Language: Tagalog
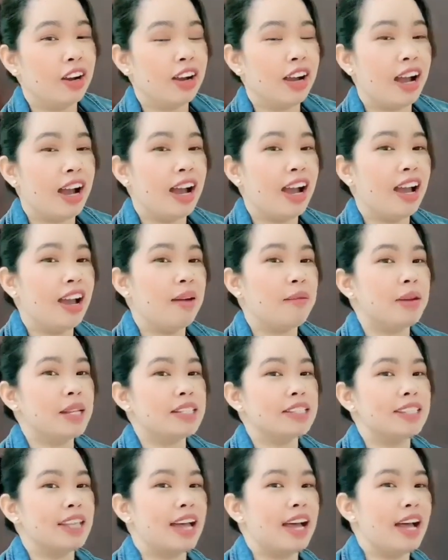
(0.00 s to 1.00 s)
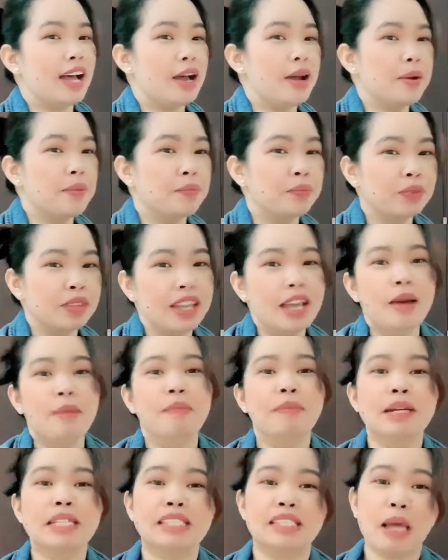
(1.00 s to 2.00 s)
Ah, basta.
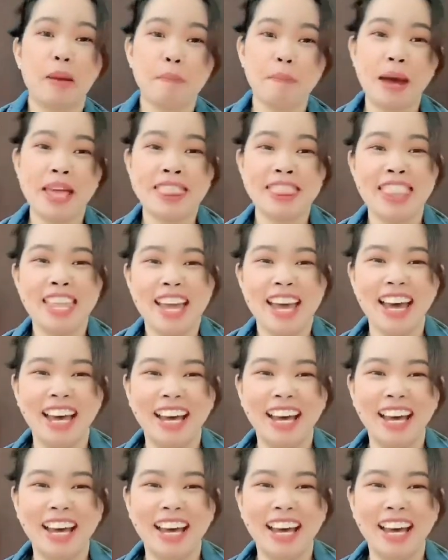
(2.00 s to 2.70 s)
Basta panda.